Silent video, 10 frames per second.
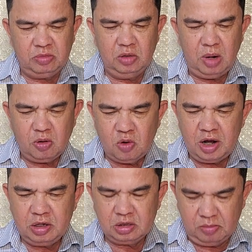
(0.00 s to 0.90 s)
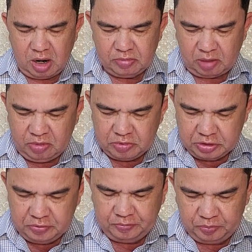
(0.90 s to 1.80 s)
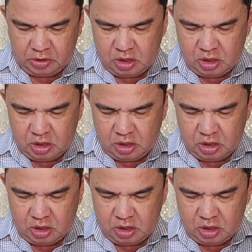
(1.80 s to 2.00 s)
do bị quát quan từ 38 năm trước.